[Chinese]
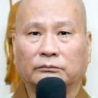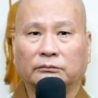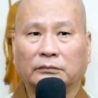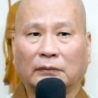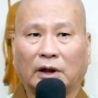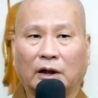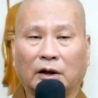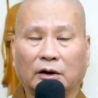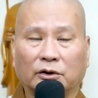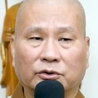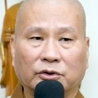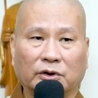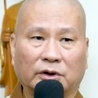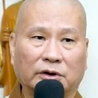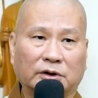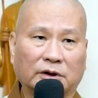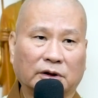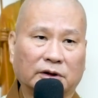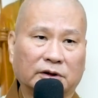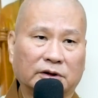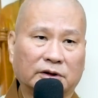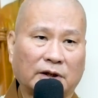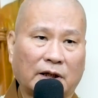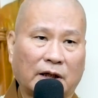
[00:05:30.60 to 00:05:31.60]
啊，所以
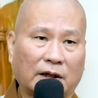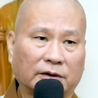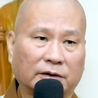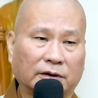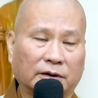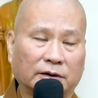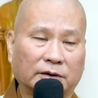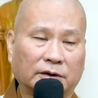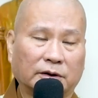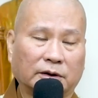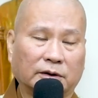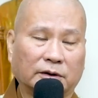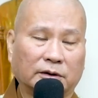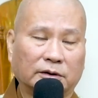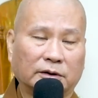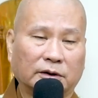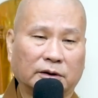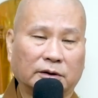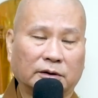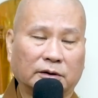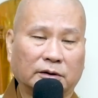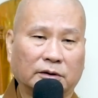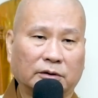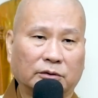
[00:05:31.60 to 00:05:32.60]
这个萨这个
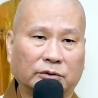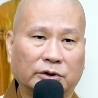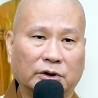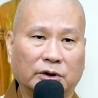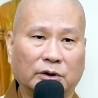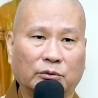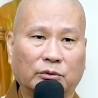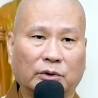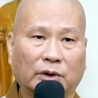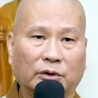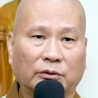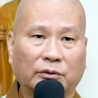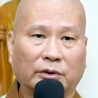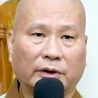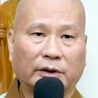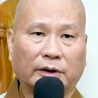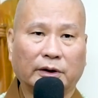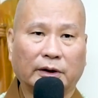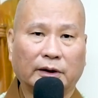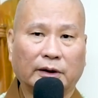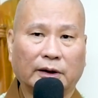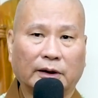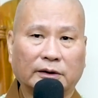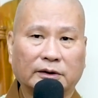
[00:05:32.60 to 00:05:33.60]
这个新冠肺
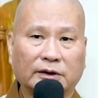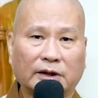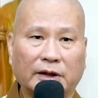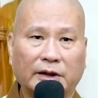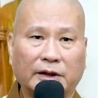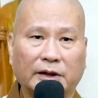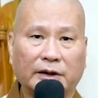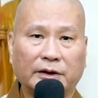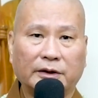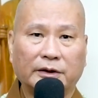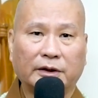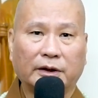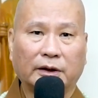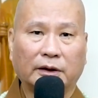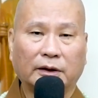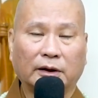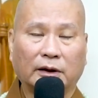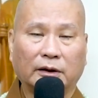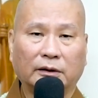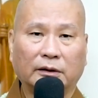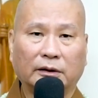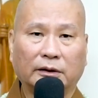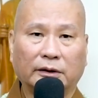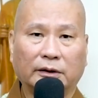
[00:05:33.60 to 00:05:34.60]
炎呐，三年前
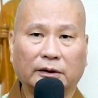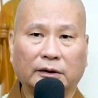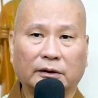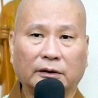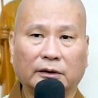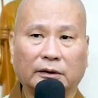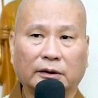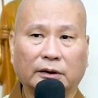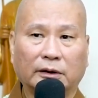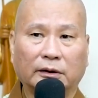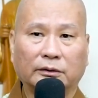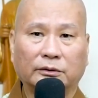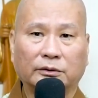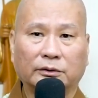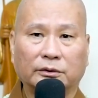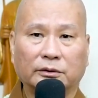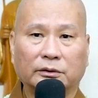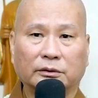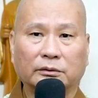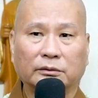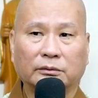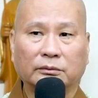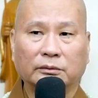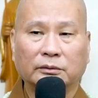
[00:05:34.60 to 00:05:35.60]
呐，二零二零就
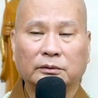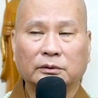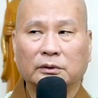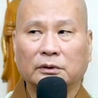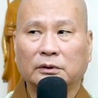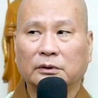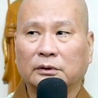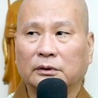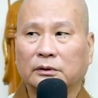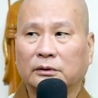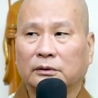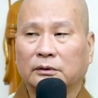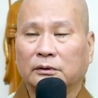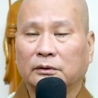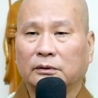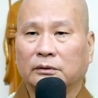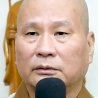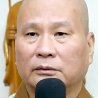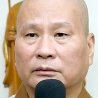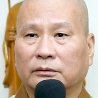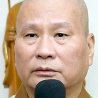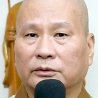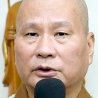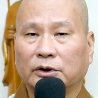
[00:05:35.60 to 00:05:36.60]
是
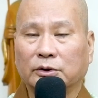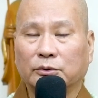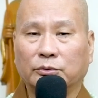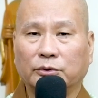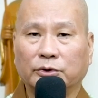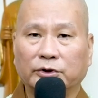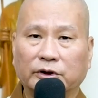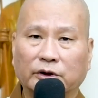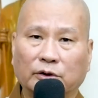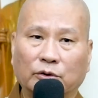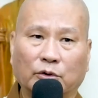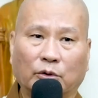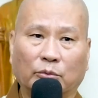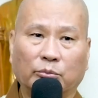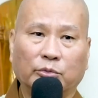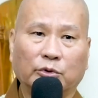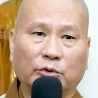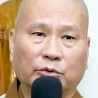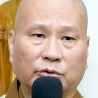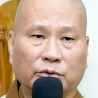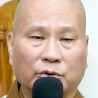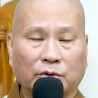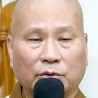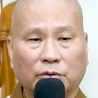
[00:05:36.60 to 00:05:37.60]
政府已经公
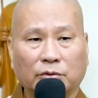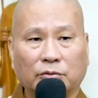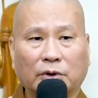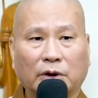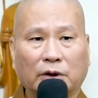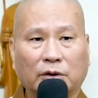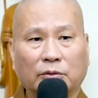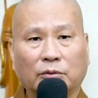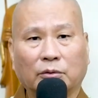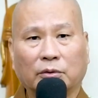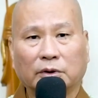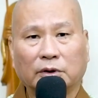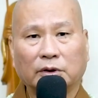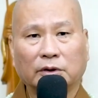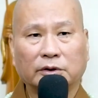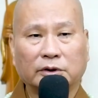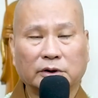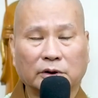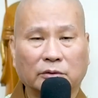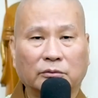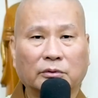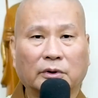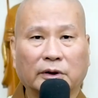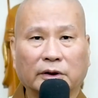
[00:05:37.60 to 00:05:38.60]
布说外国的
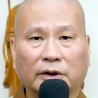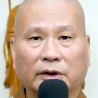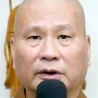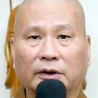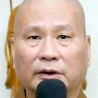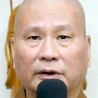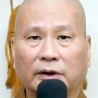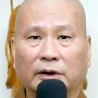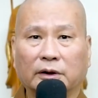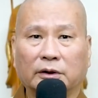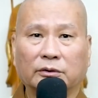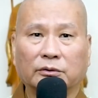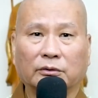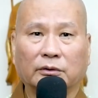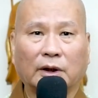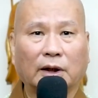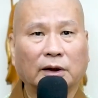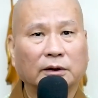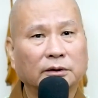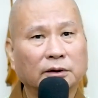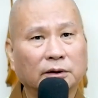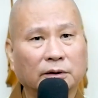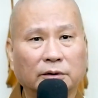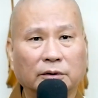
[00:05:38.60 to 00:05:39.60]
情况也很严重，
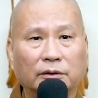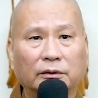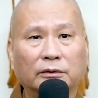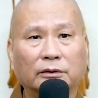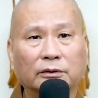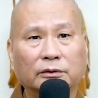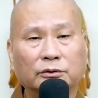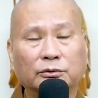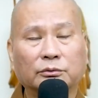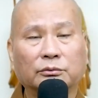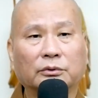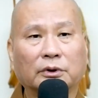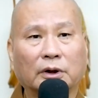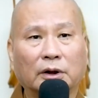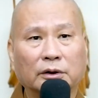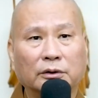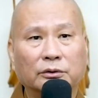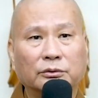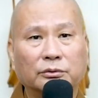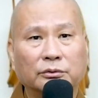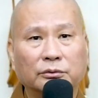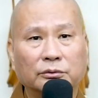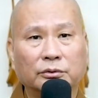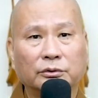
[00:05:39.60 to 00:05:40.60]
还是很多人组
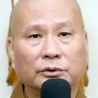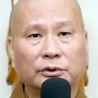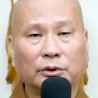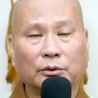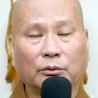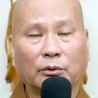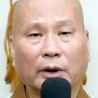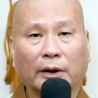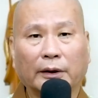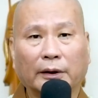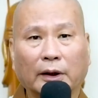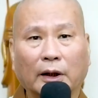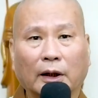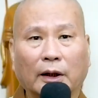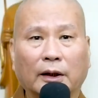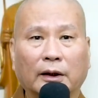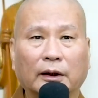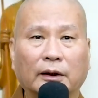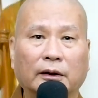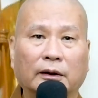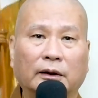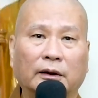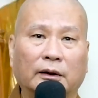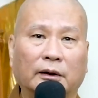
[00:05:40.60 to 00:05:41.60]
团出出去玩呐，
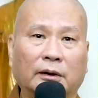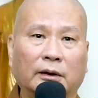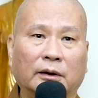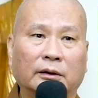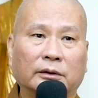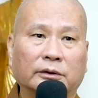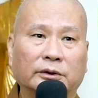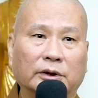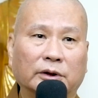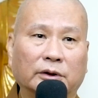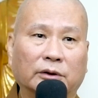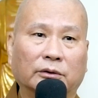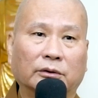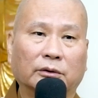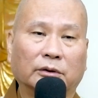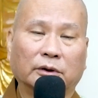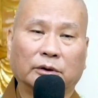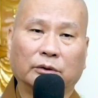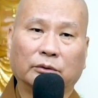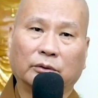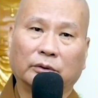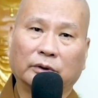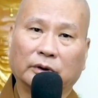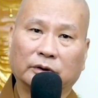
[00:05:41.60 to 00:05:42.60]
结果
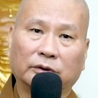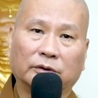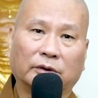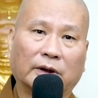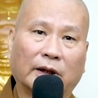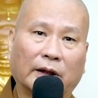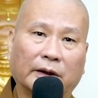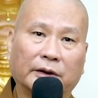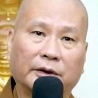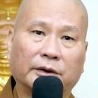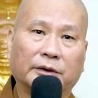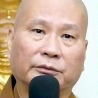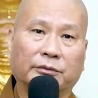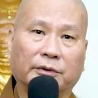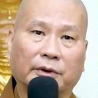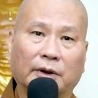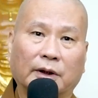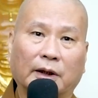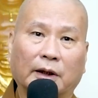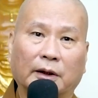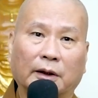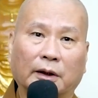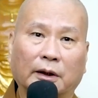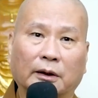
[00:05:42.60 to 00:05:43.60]
很多人就染疫回
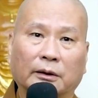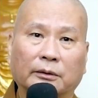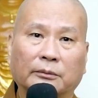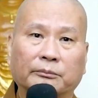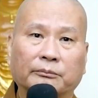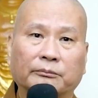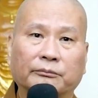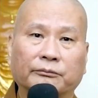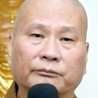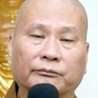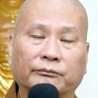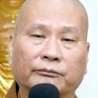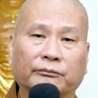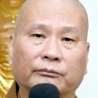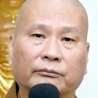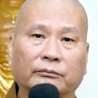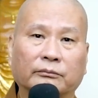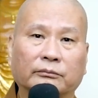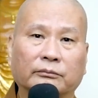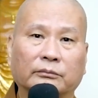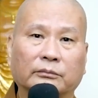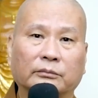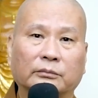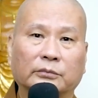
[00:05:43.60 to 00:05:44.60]
来了，
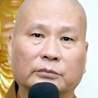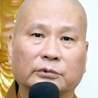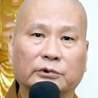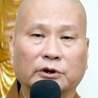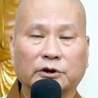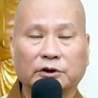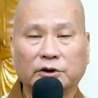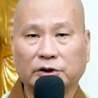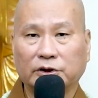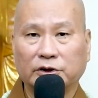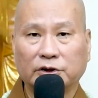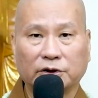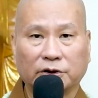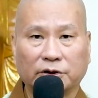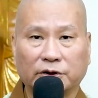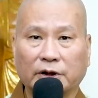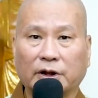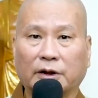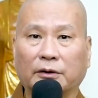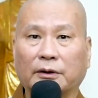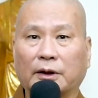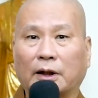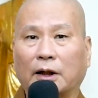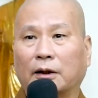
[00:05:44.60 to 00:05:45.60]
甚至死
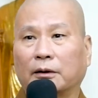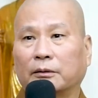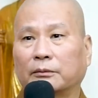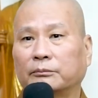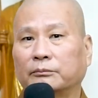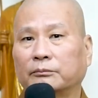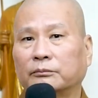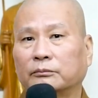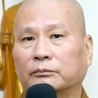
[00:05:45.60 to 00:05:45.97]
掉了。